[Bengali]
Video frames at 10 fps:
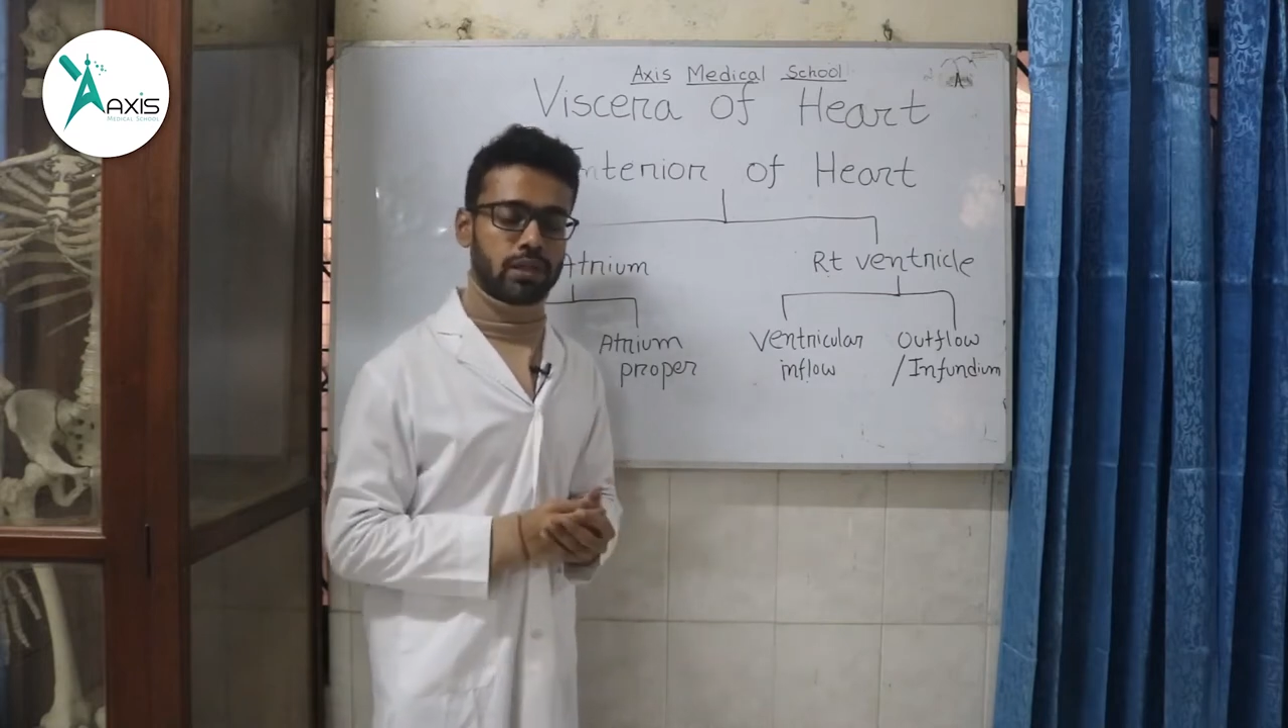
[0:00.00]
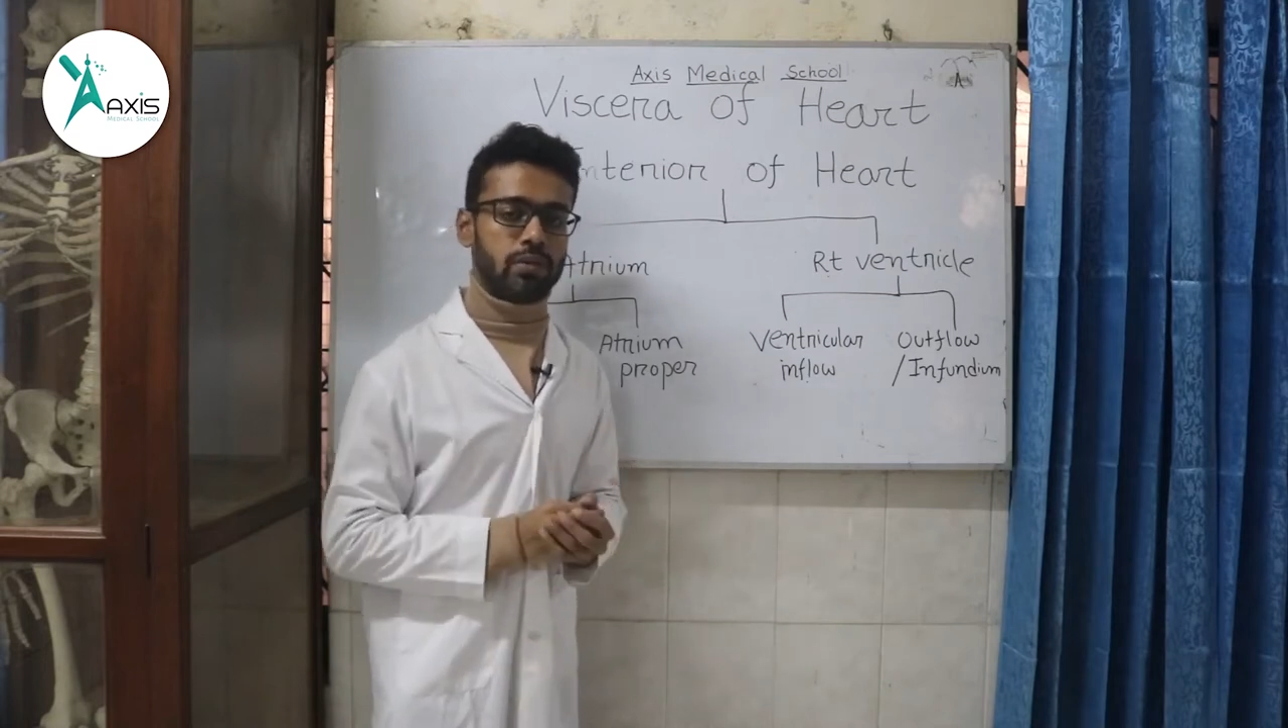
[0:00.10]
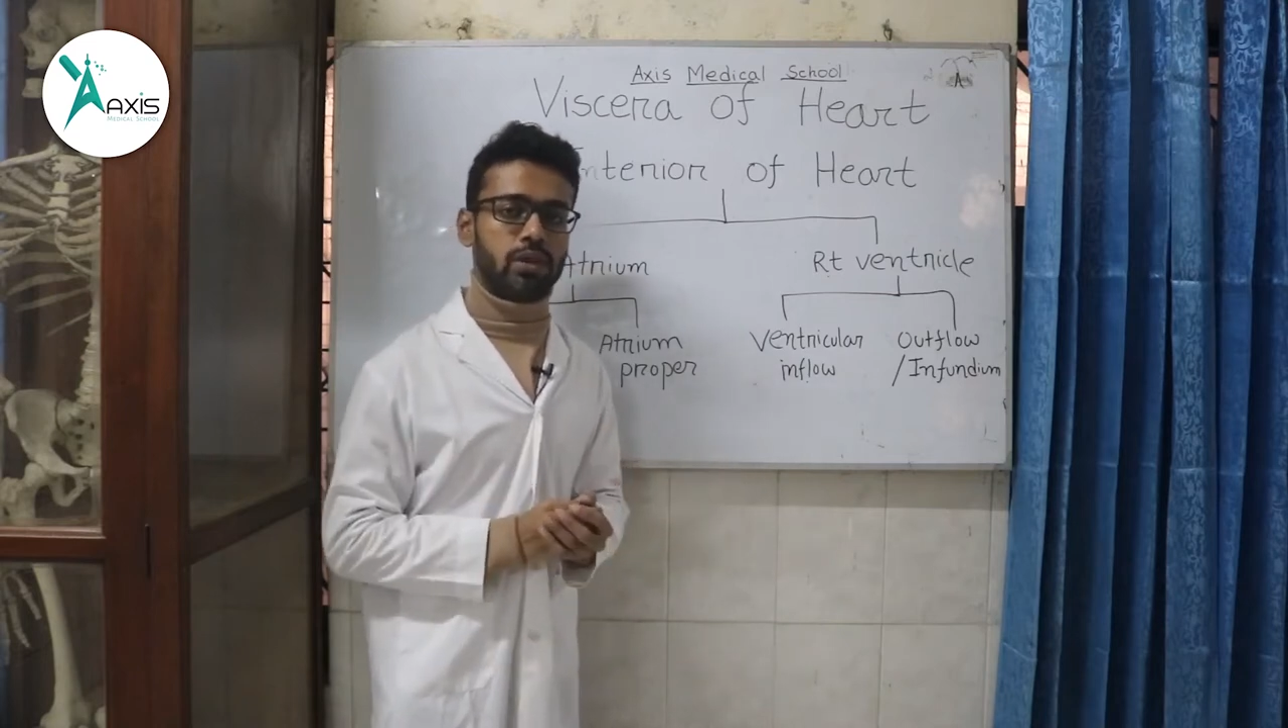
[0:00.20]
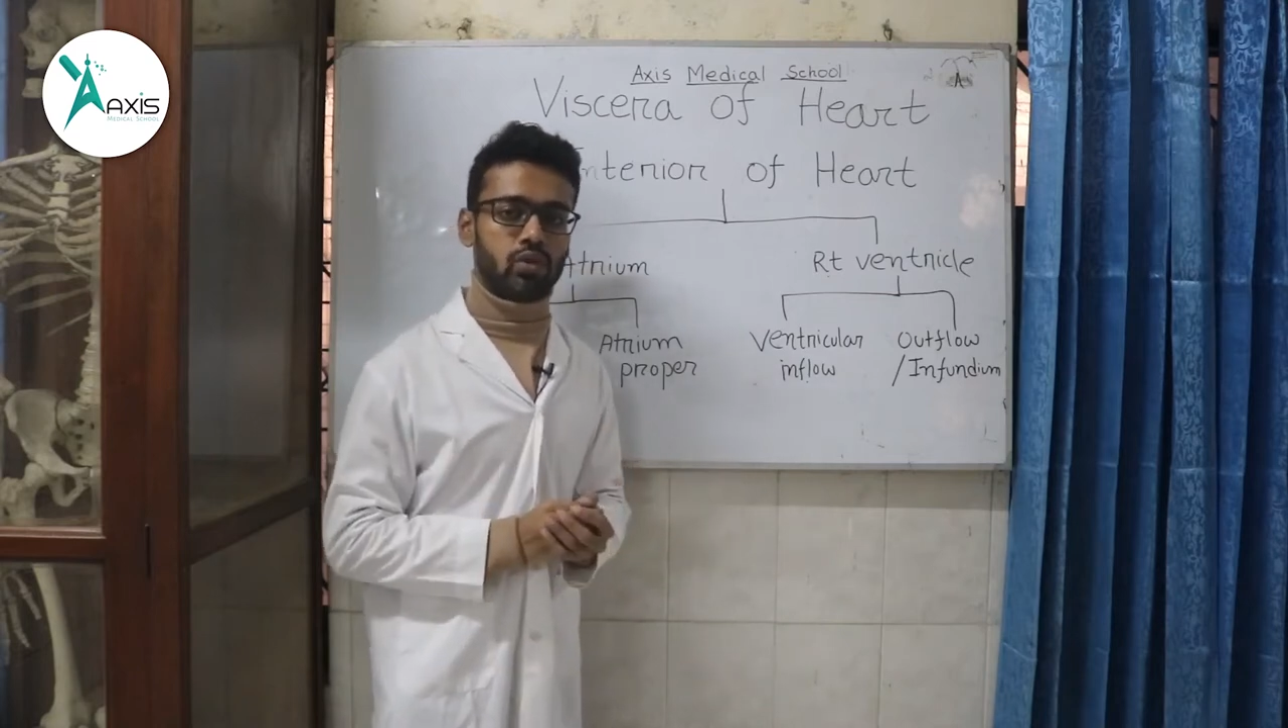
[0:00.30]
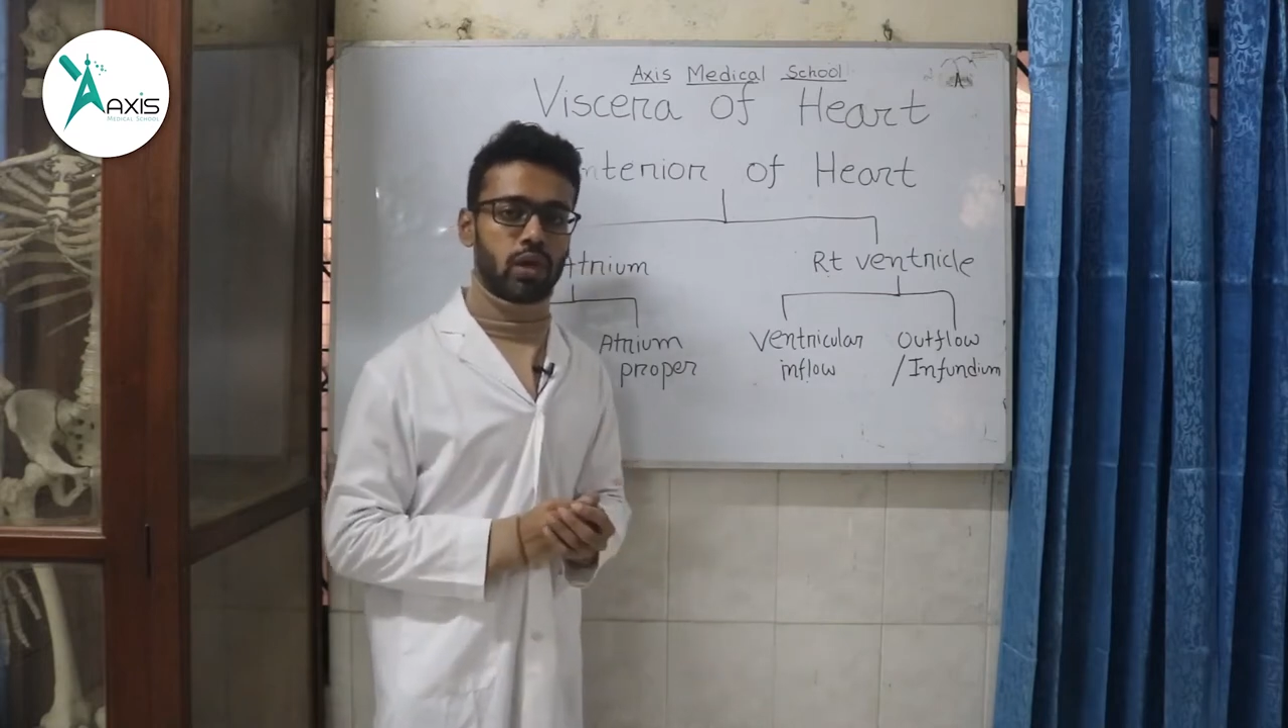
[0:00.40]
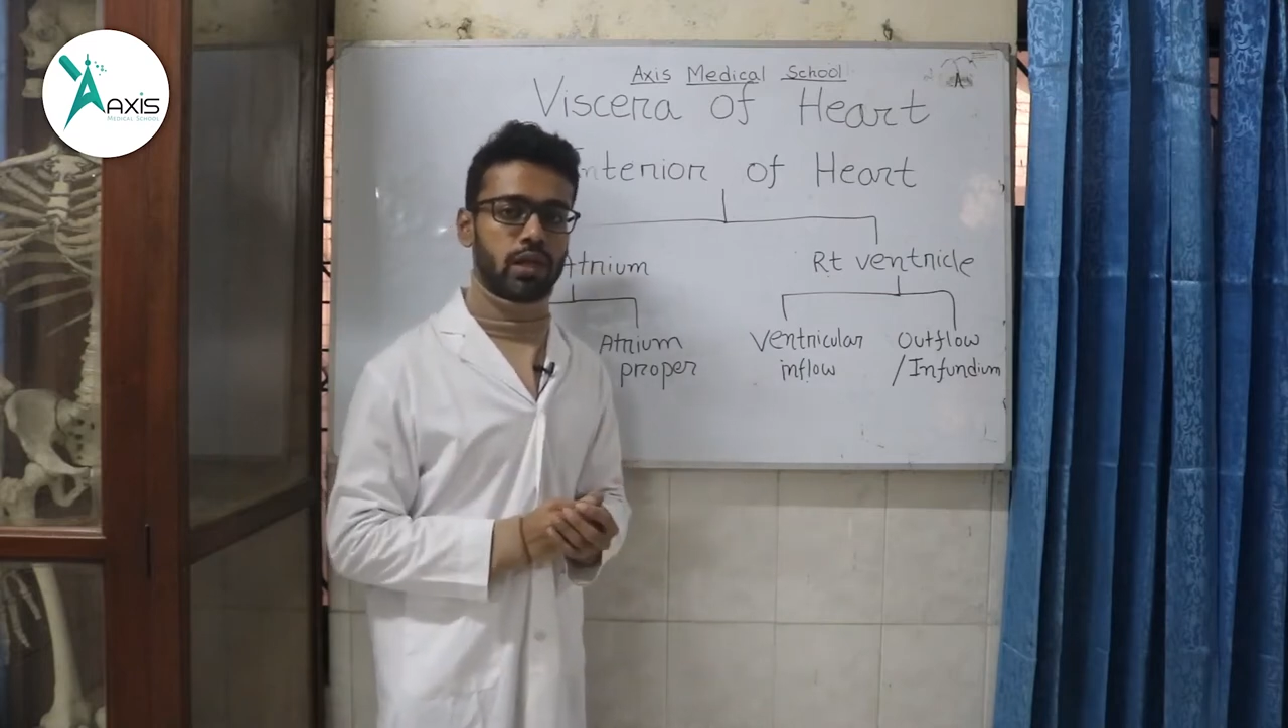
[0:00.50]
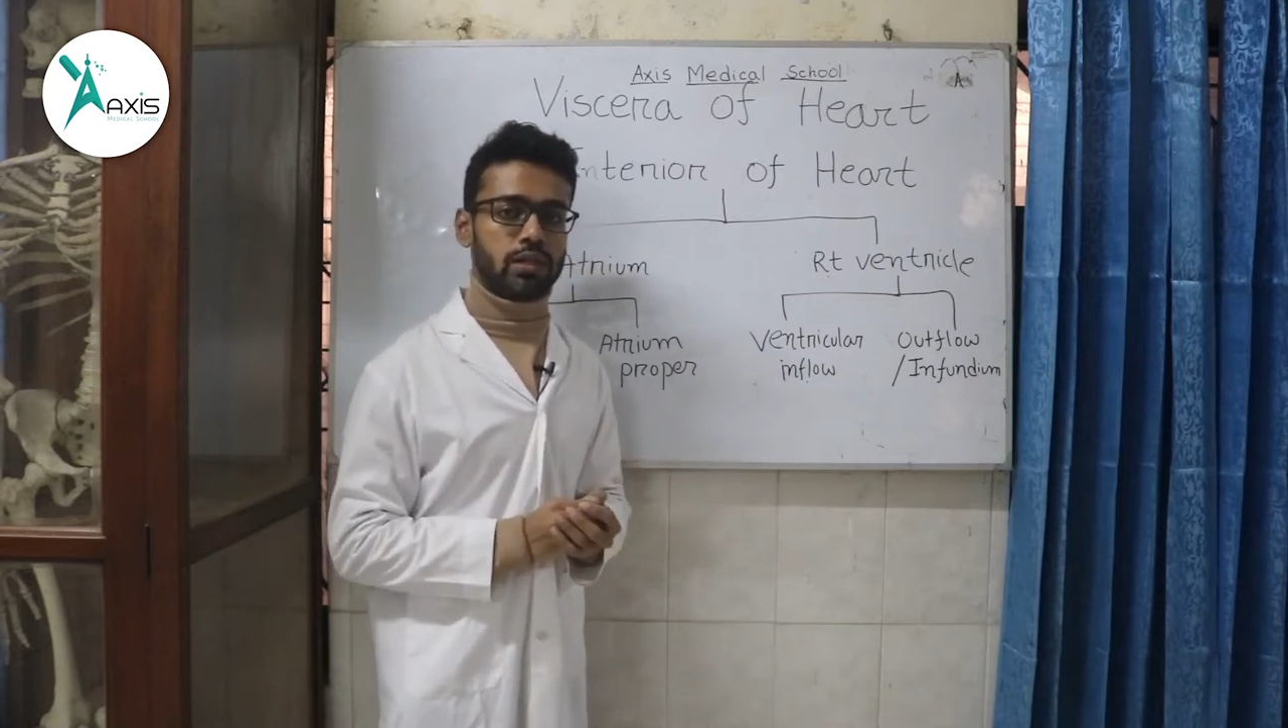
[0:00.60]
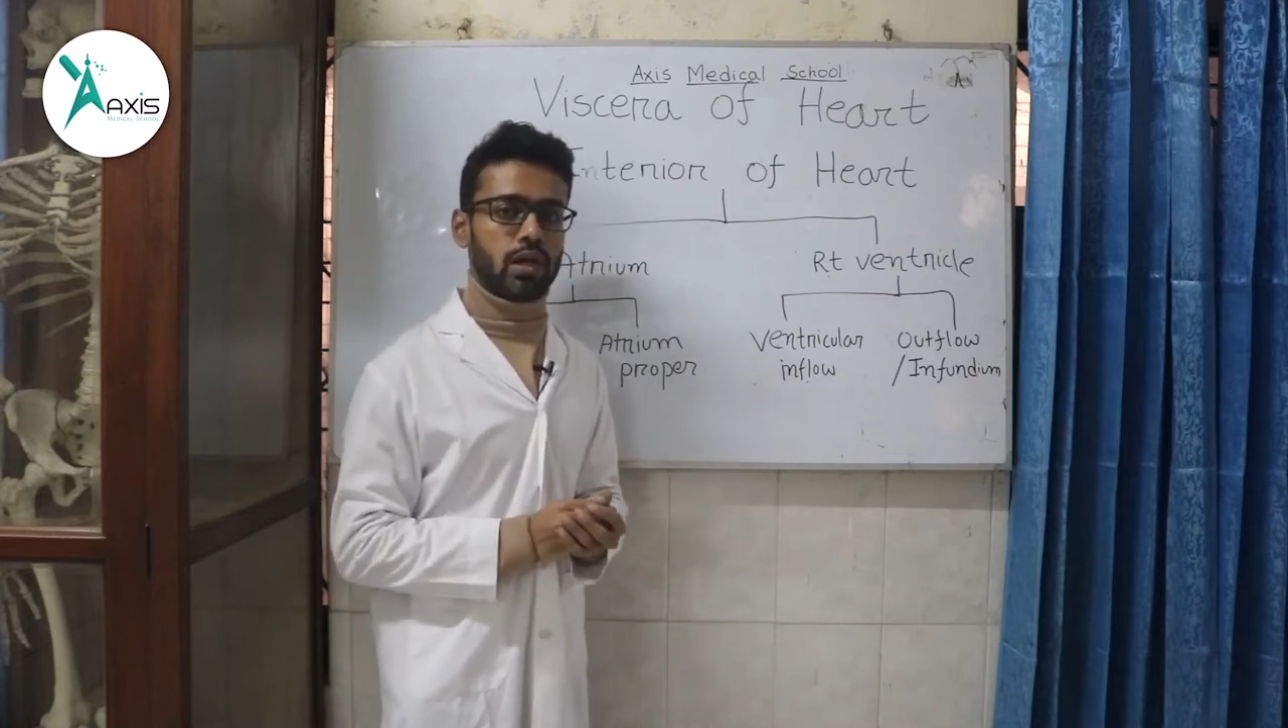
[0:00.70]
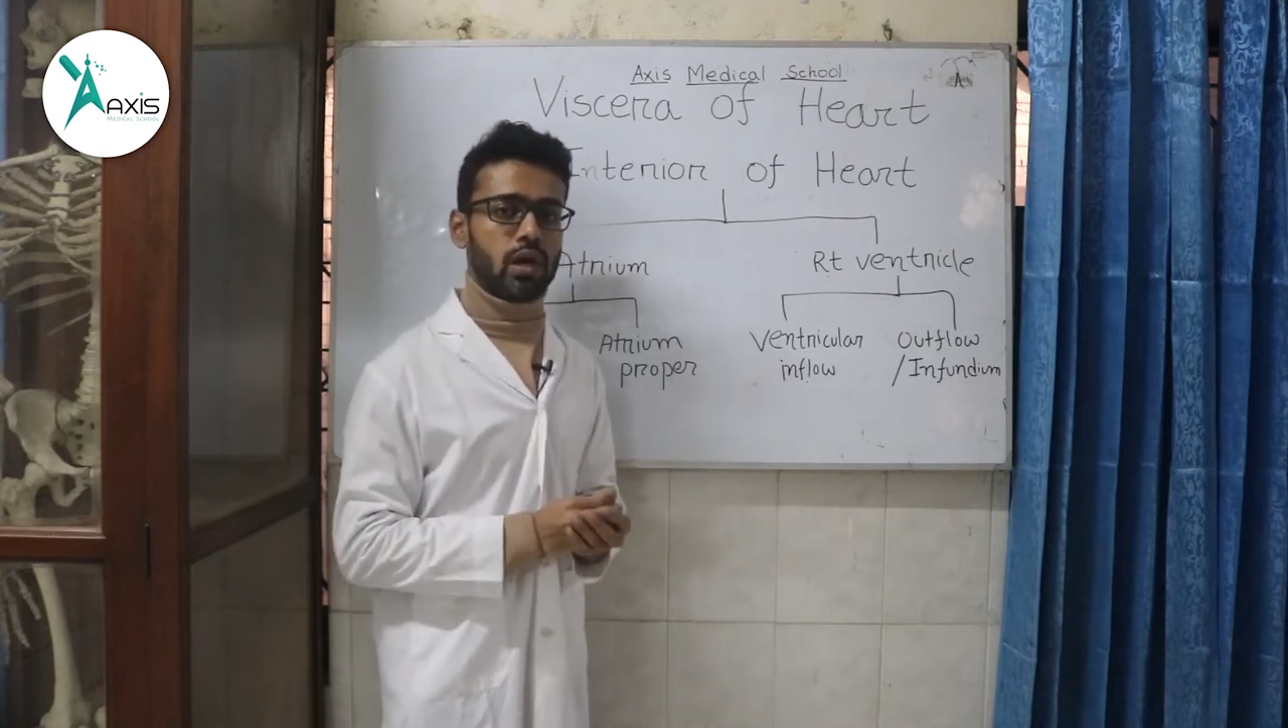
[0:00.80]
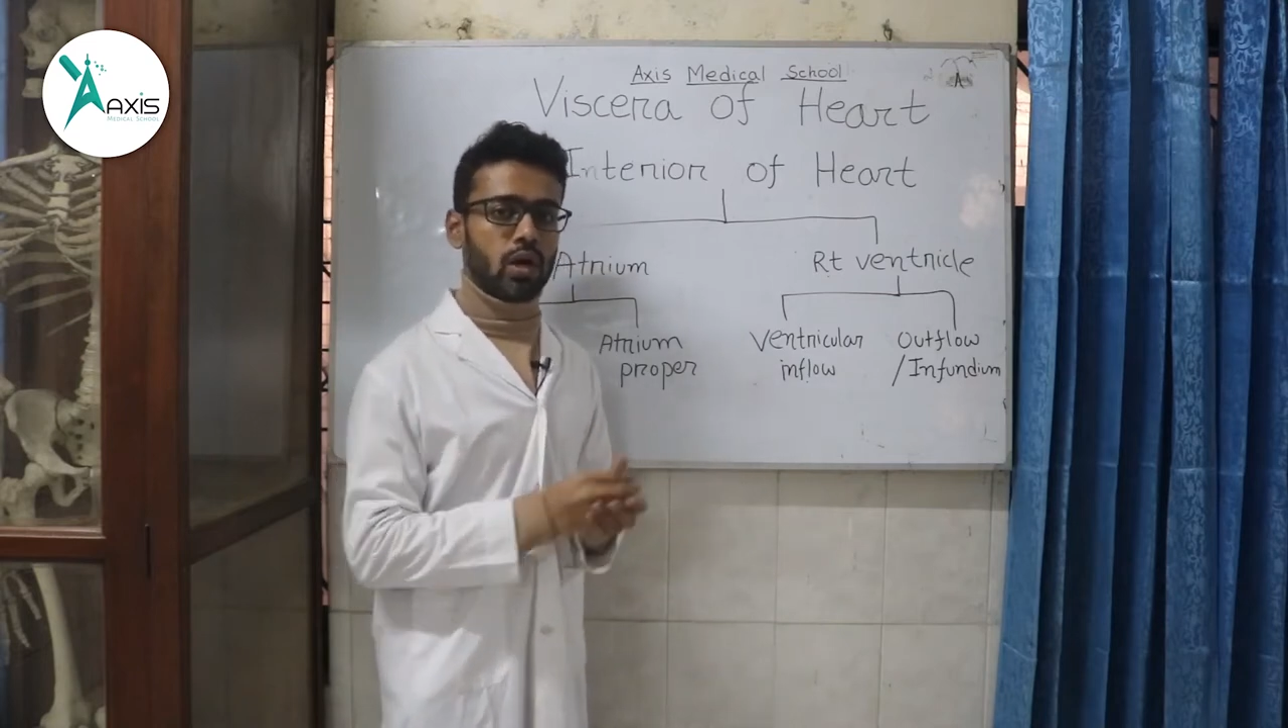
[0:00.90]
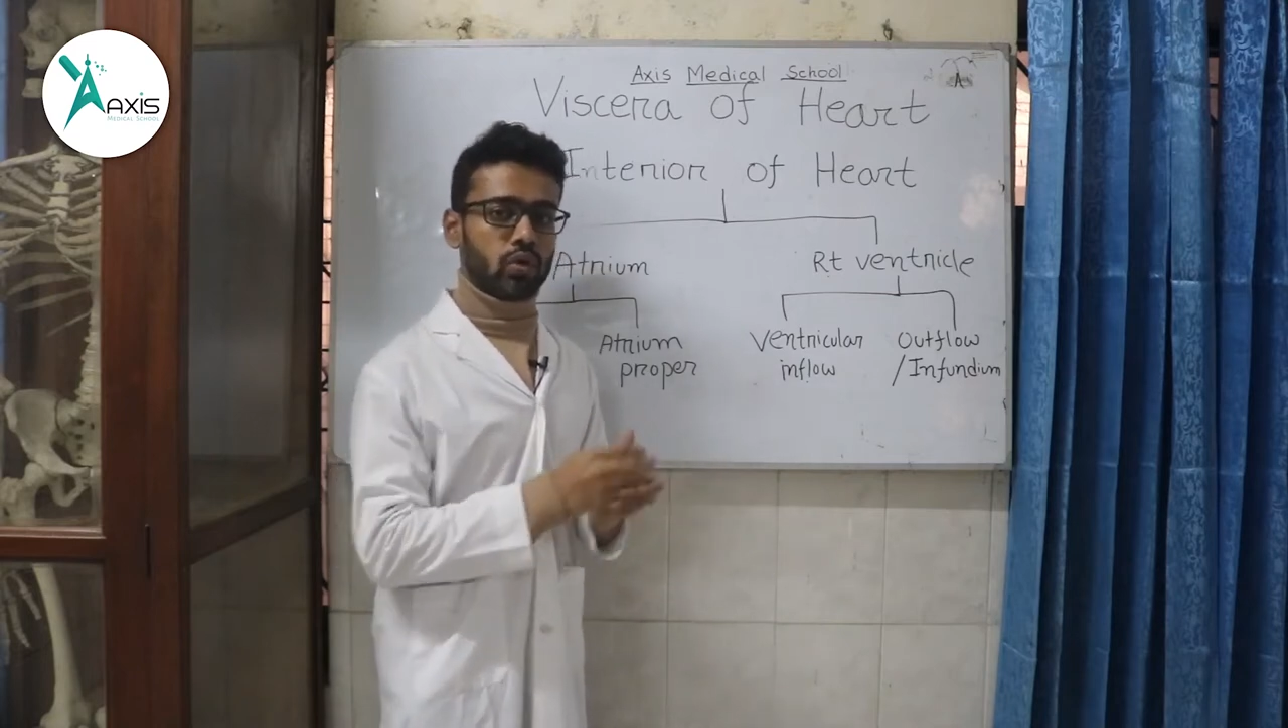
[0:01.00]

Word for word: মাঝে মাঝে চলে আসে